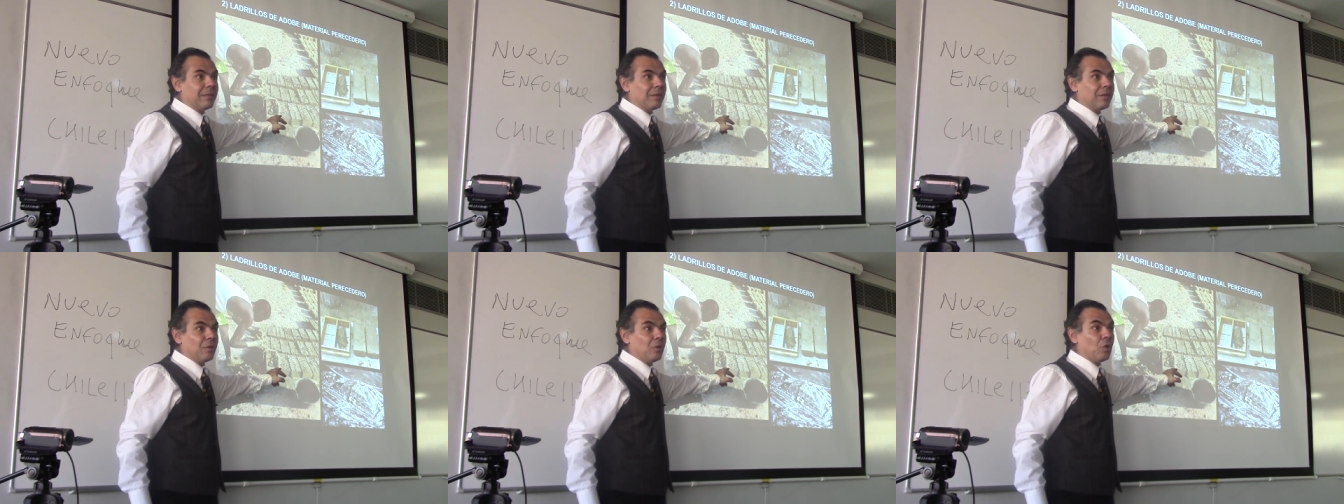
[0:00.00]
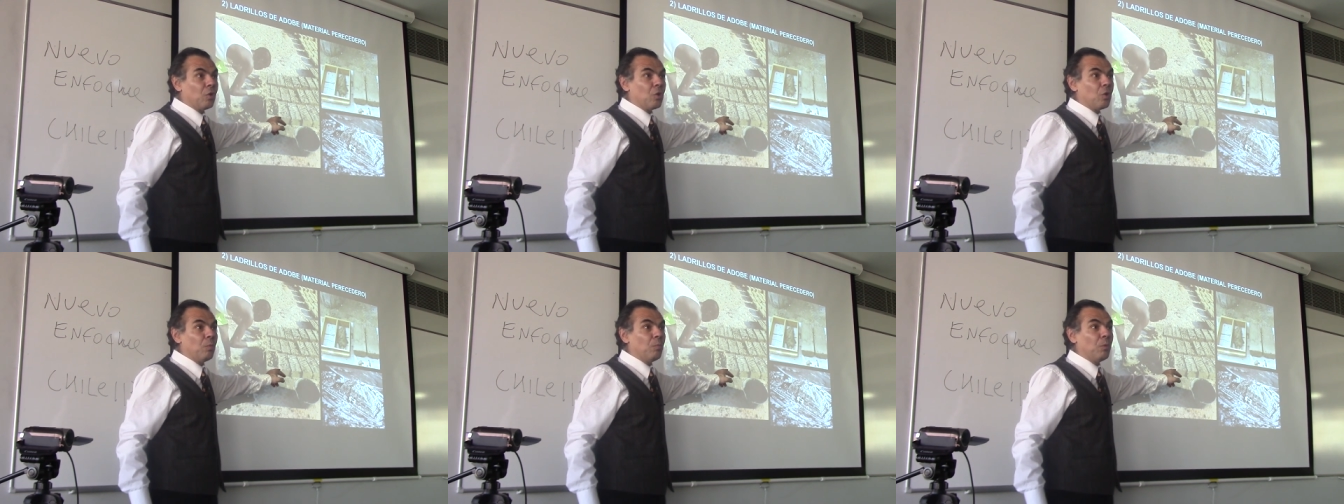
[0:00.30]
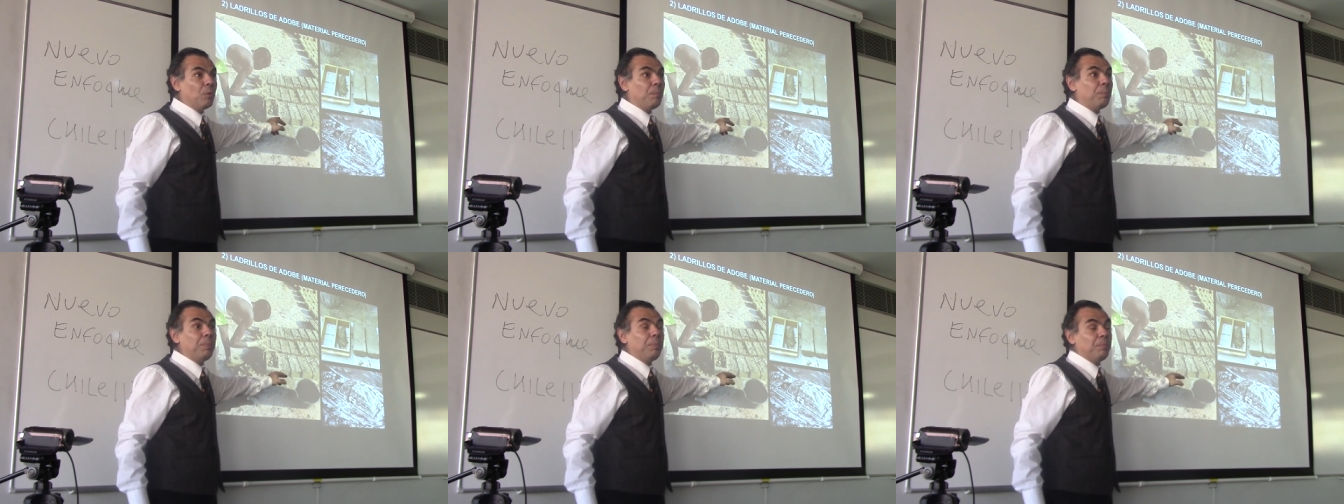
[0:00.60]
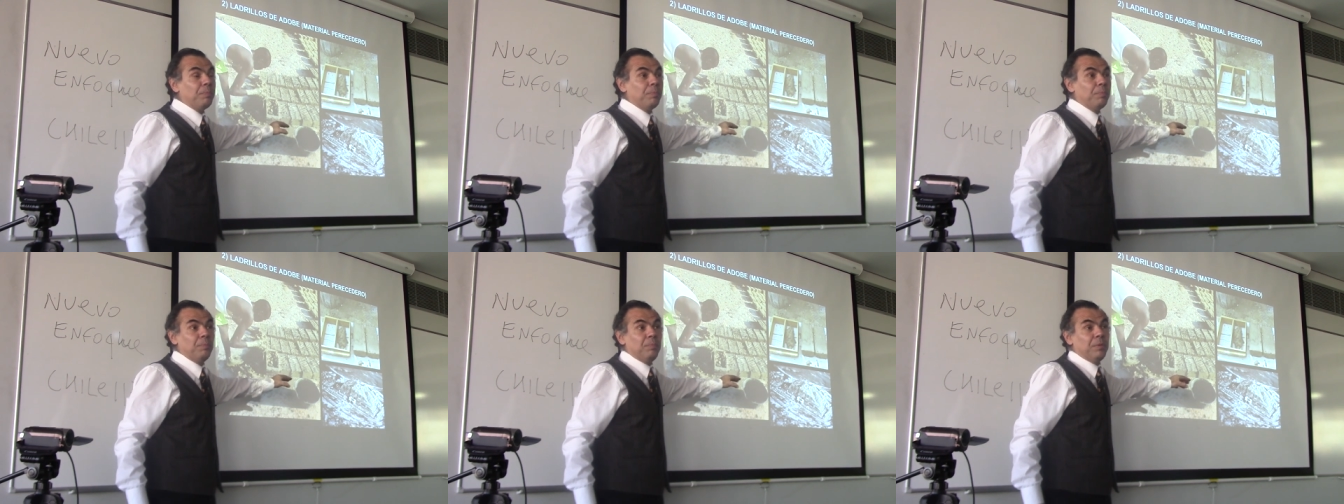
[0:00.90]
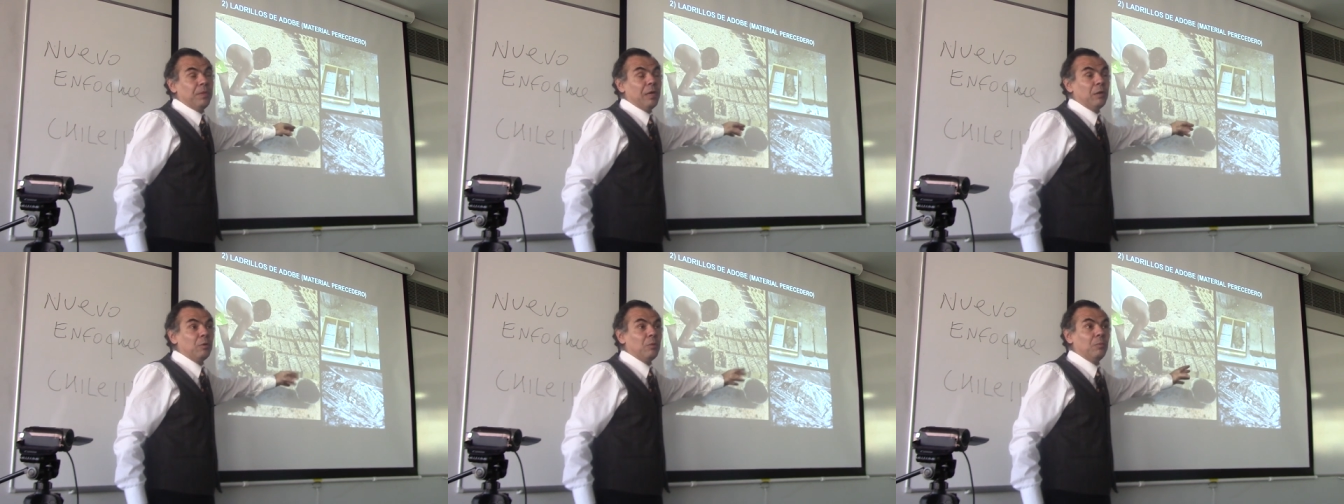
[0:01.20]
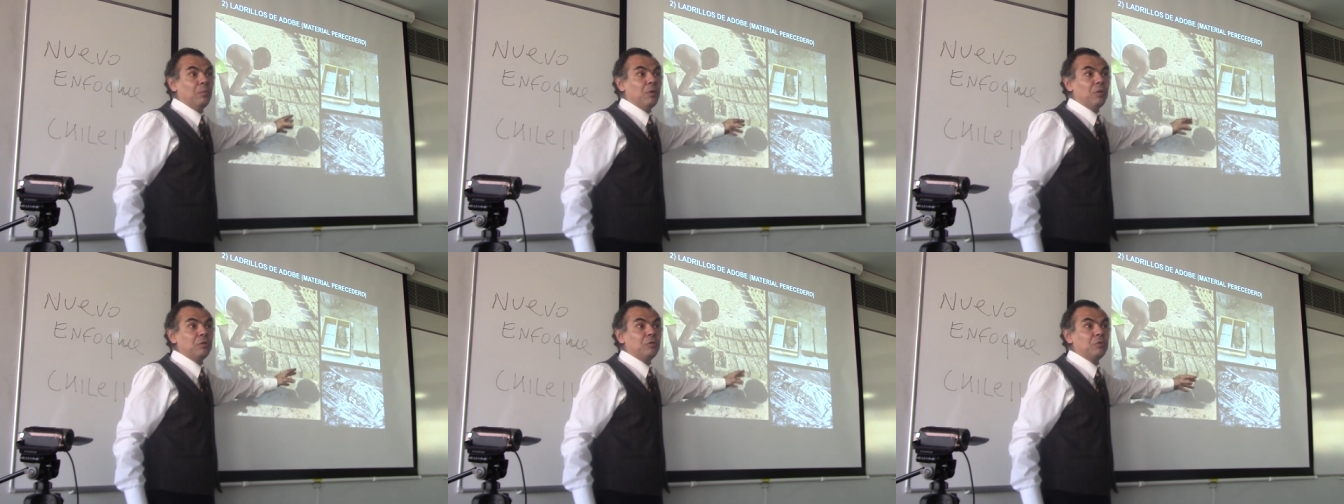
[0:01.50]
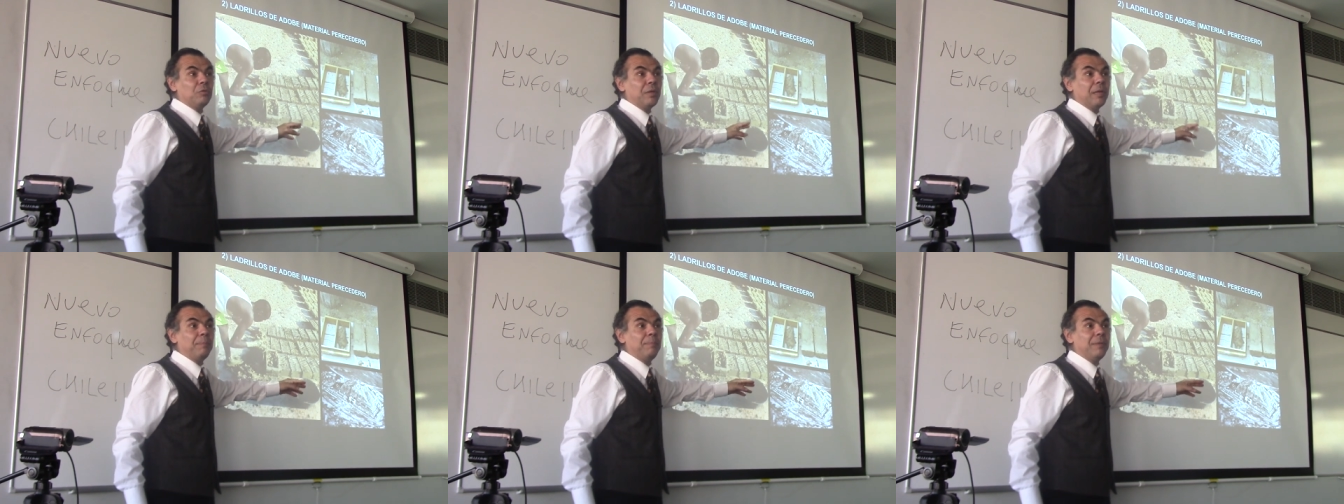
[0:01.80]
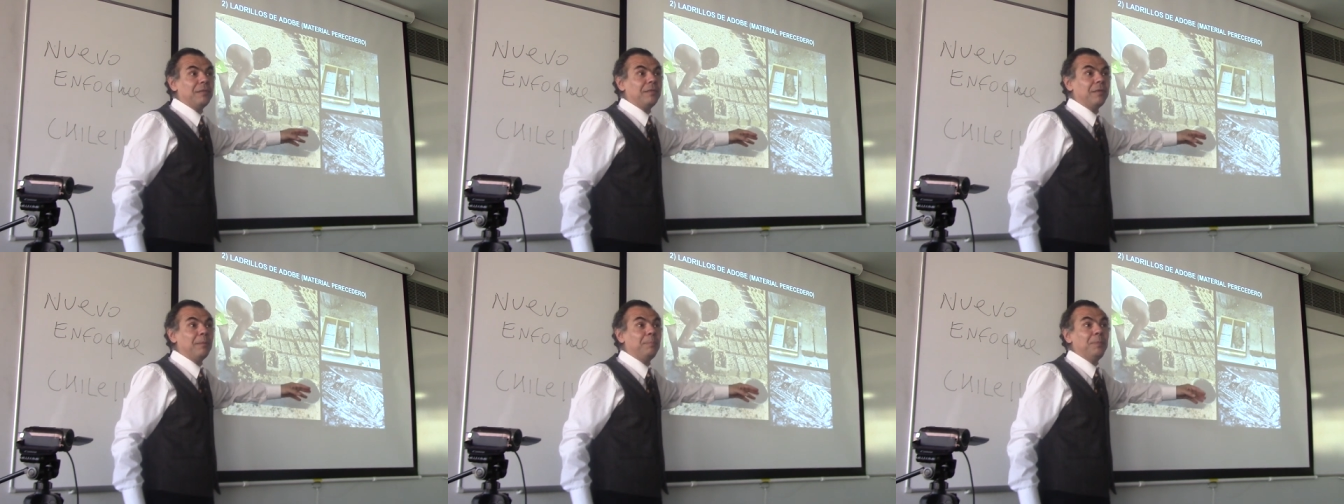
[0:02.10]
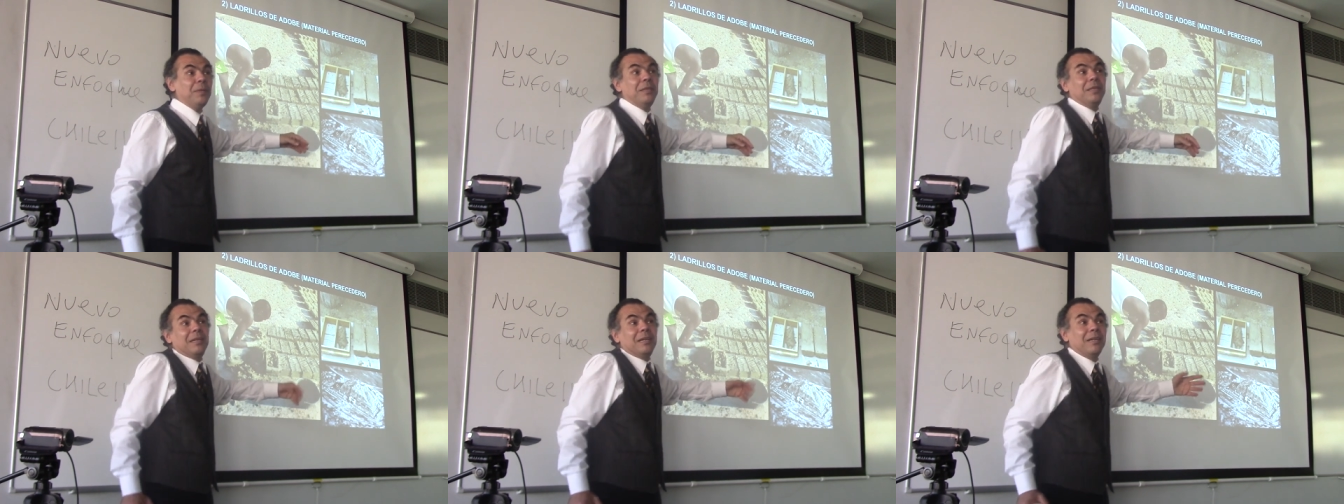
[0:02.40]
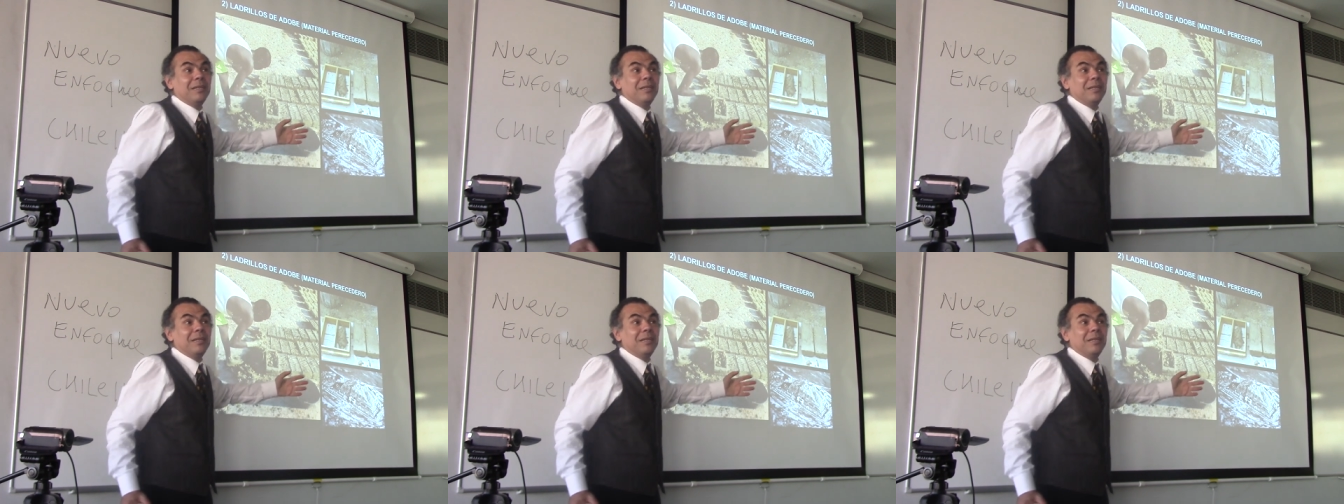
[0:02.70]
o como de algún modo es una especie de piedra